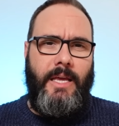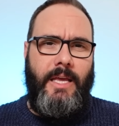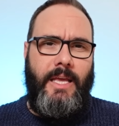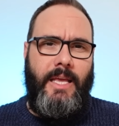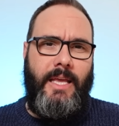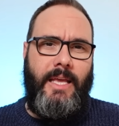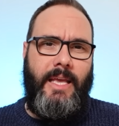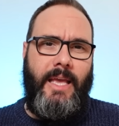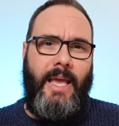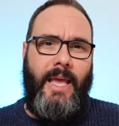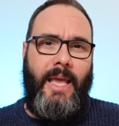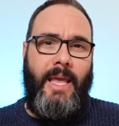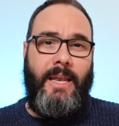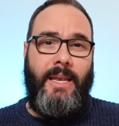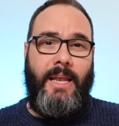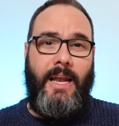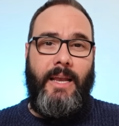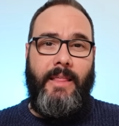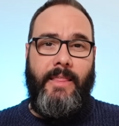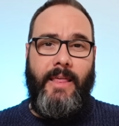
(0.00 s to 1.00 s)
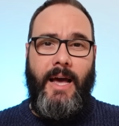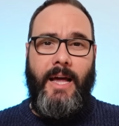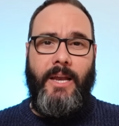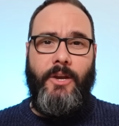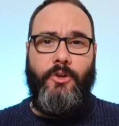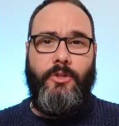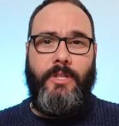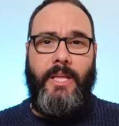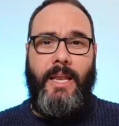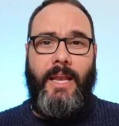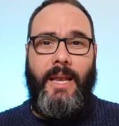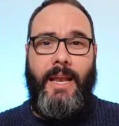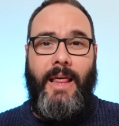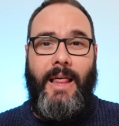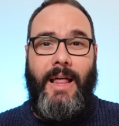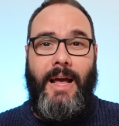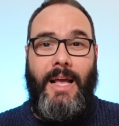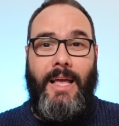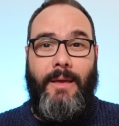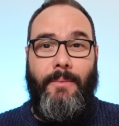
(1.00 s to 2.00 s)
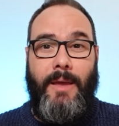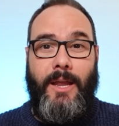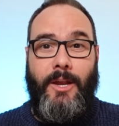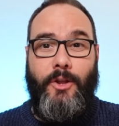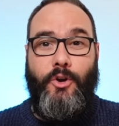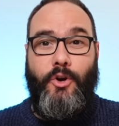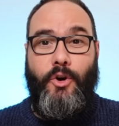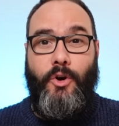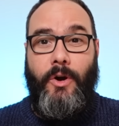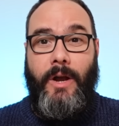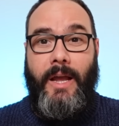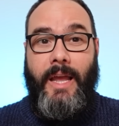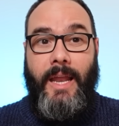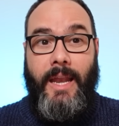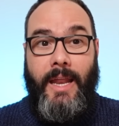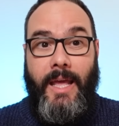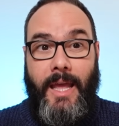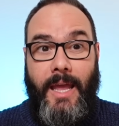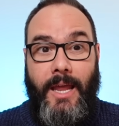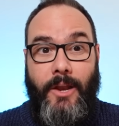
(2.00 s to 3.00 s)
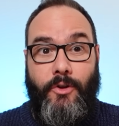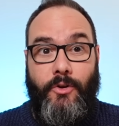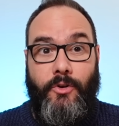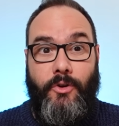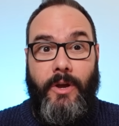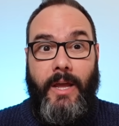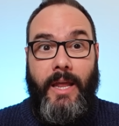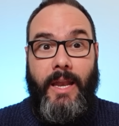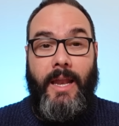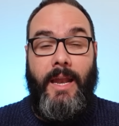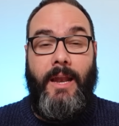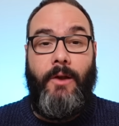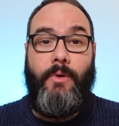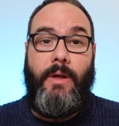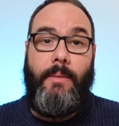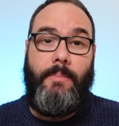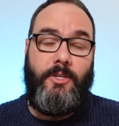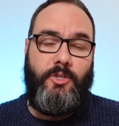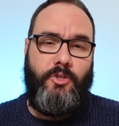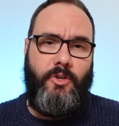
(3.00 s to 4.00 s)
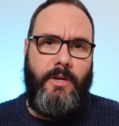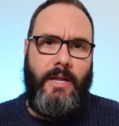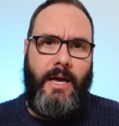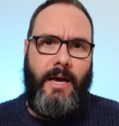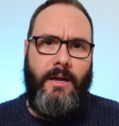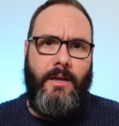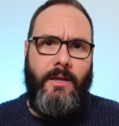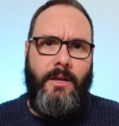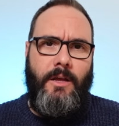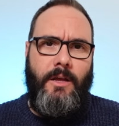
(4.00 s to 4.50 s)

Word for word: y que en realidad no tiene nada que ver con querer o no querer a una persona.